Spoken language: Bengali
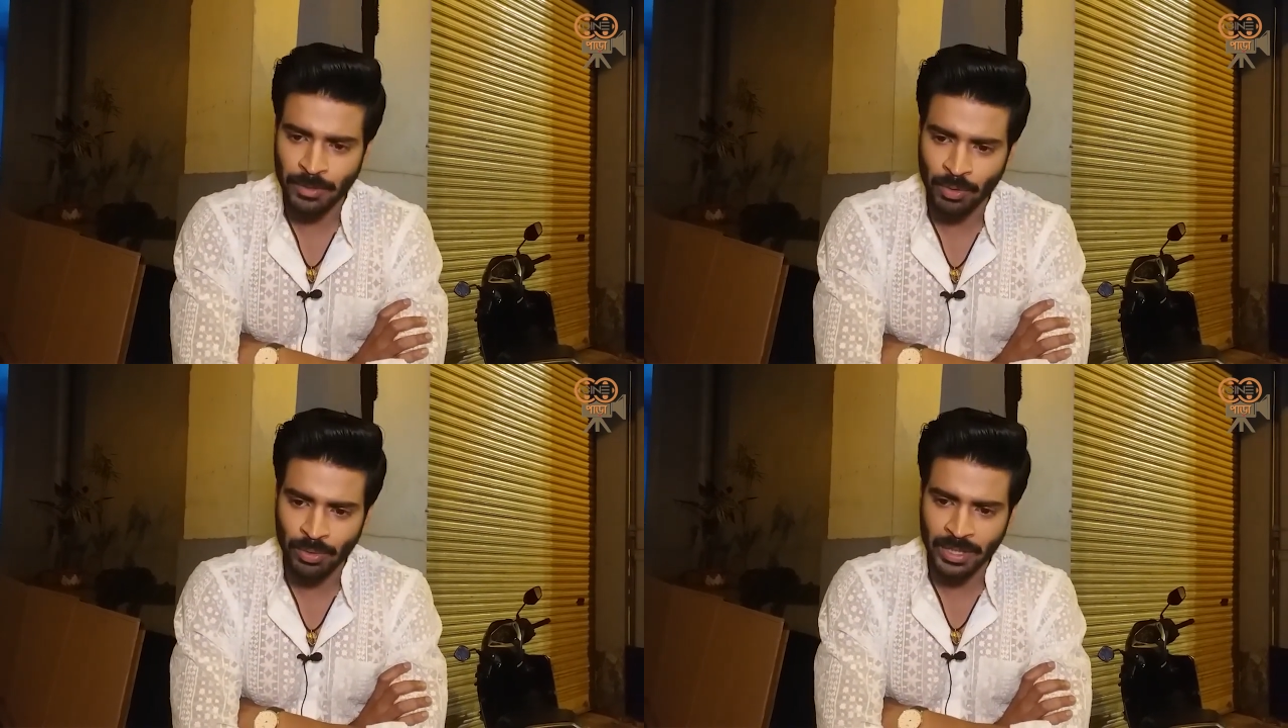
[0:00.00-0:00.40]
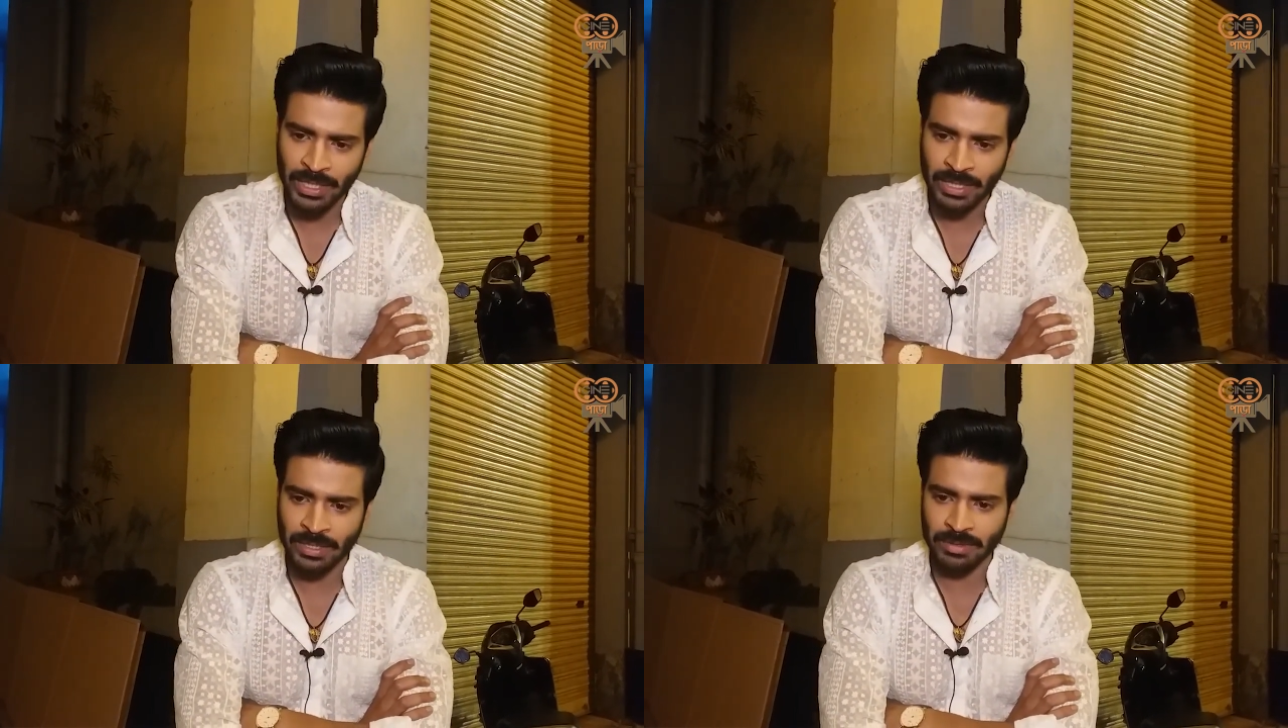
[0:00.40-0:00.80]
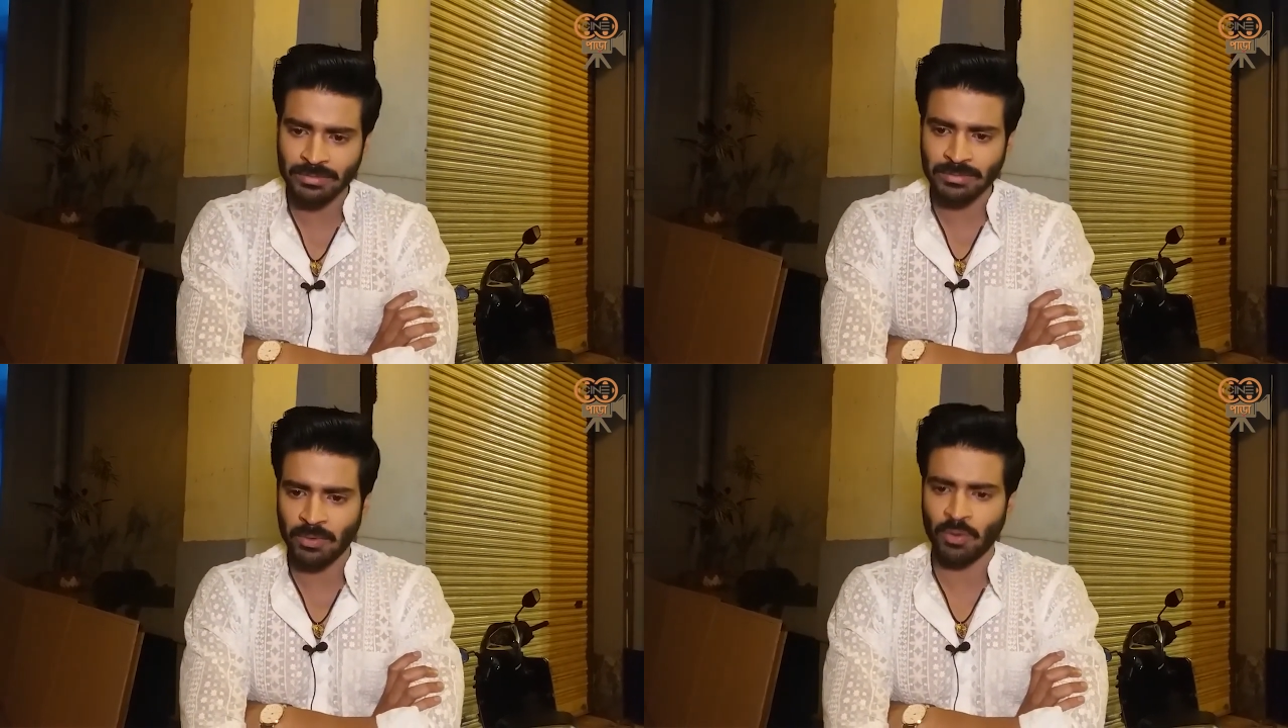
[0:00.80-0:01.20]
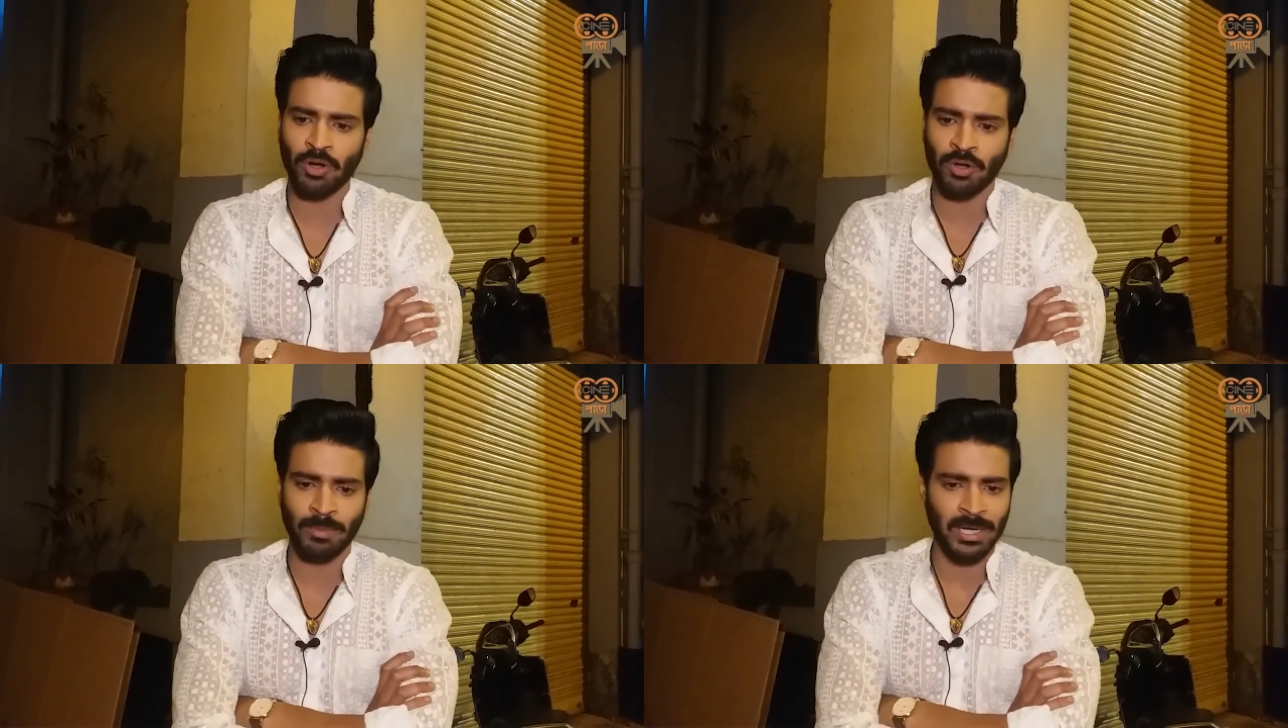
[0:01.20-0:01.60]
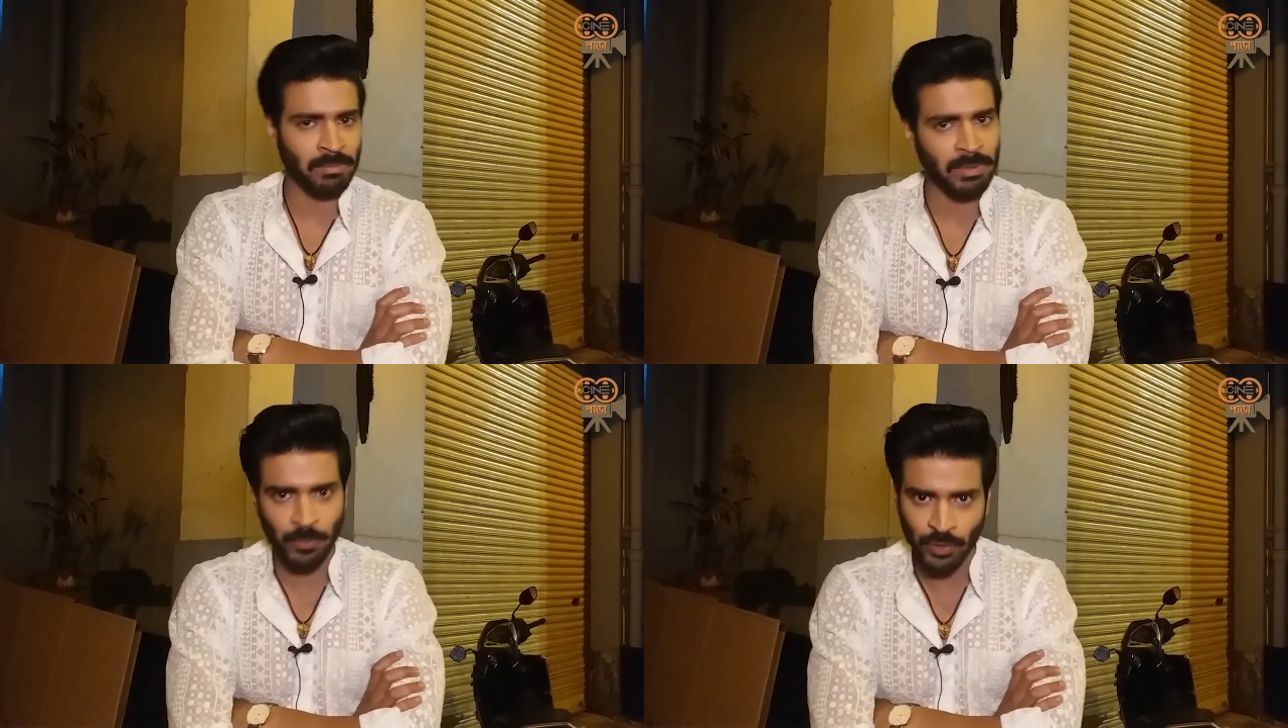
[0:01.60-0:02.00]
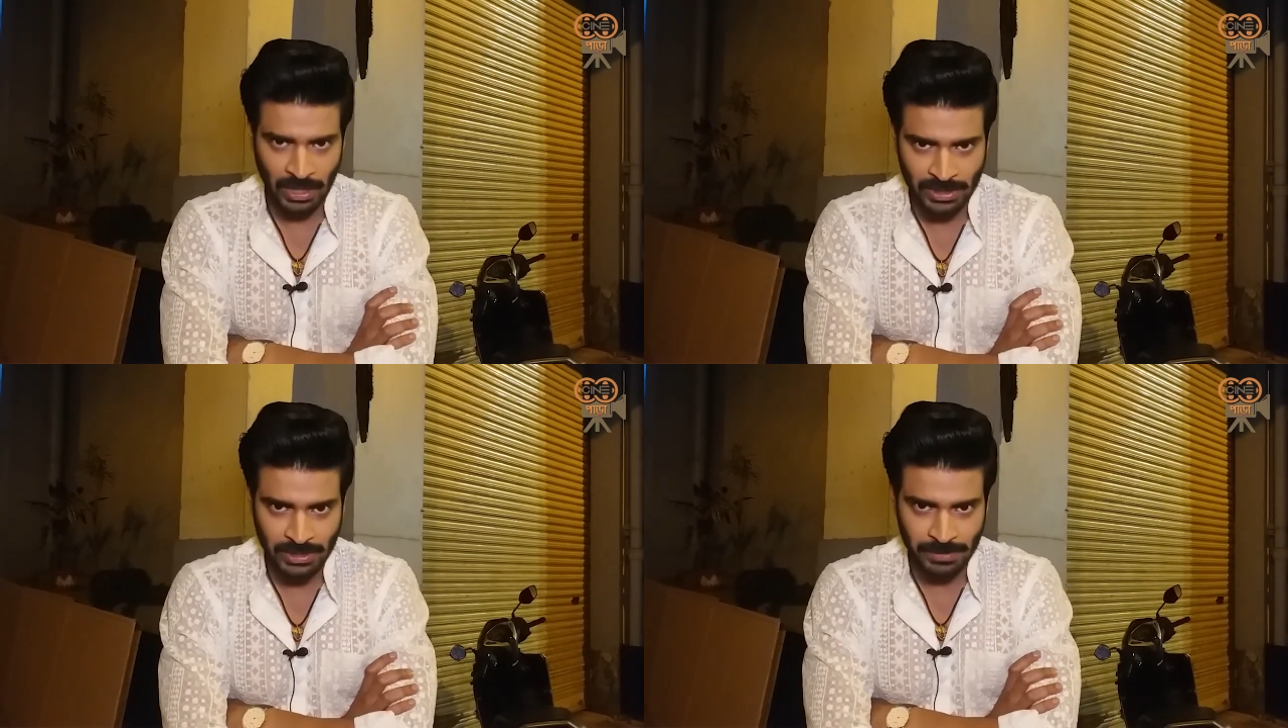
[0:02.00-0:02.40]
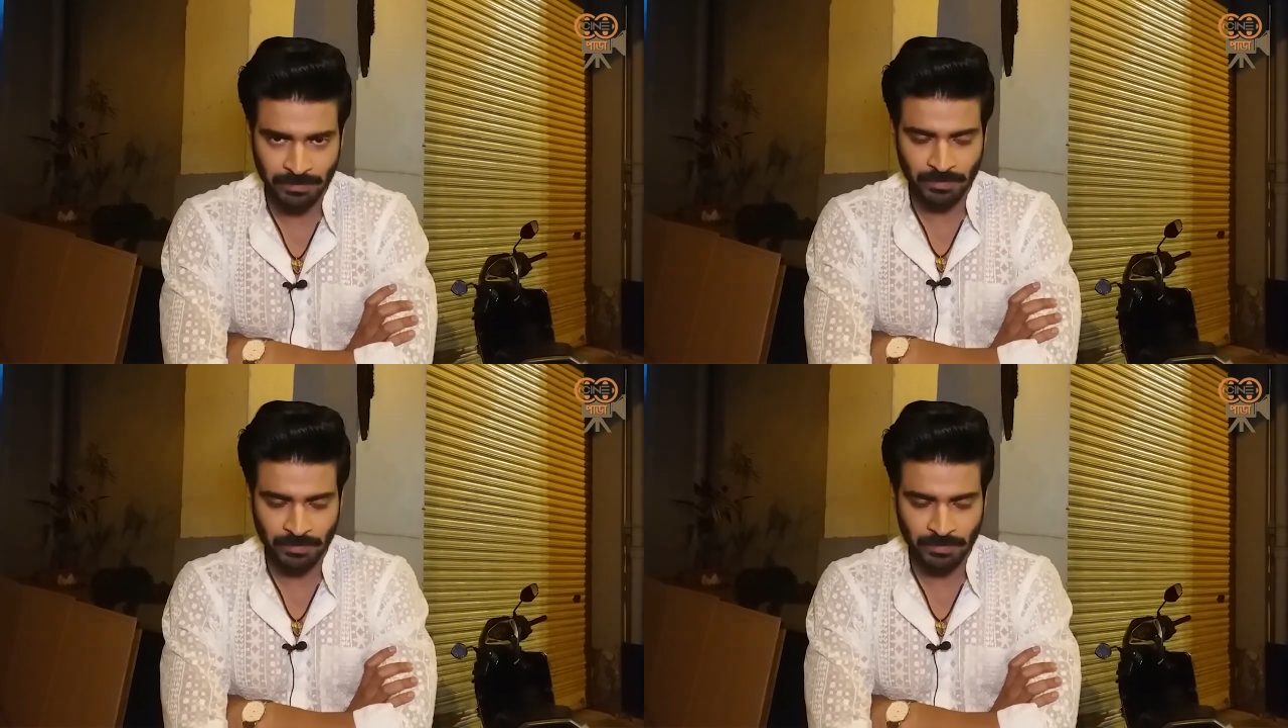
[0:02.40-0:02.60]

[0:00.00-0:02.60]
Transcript: গৌরীর কোনো রকম একটা বিপদ আছে